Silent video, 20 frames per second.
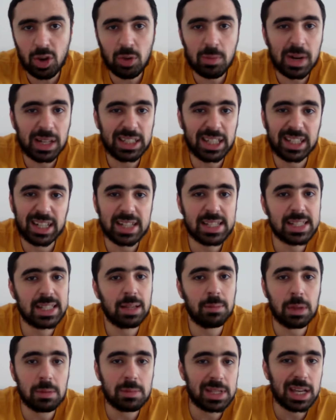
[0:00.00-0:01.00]
ما عدا
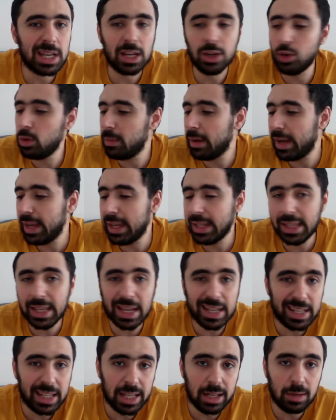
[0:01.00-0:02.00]
تريستان بيمسكها يقول معايا دي
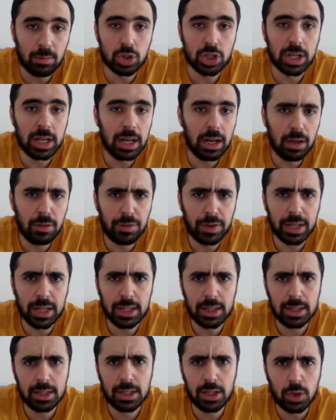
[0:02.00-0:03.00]
يعني ايه المشكله
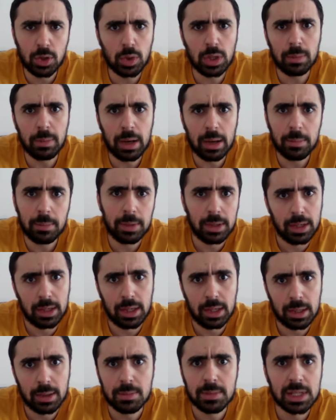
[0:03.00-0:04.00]
فجد يوجي بقى
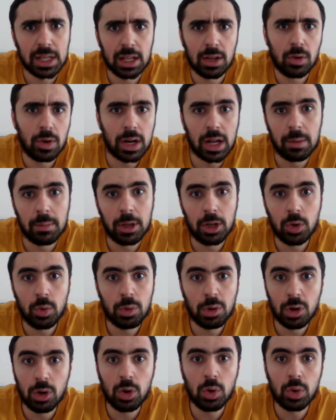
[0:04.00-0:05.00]
بيمسك الورقه منه
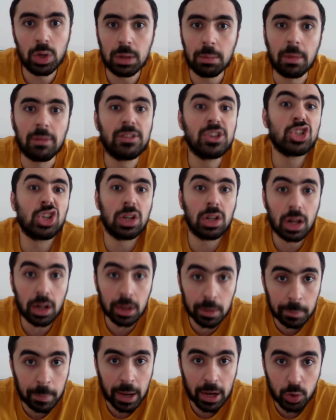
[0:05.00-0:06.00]
ويقول له ان مفيش غير
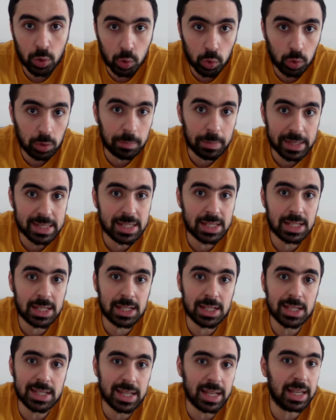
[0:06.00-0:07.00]
اربع كروت
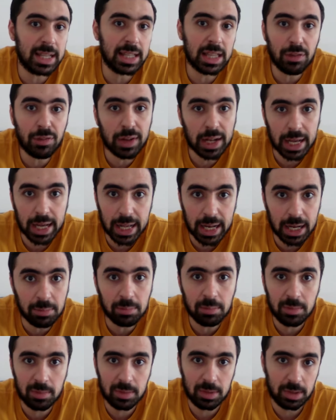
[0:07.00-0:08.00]
بس زي ده في
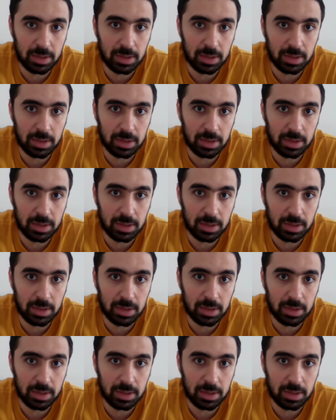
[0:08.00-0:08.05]
العالم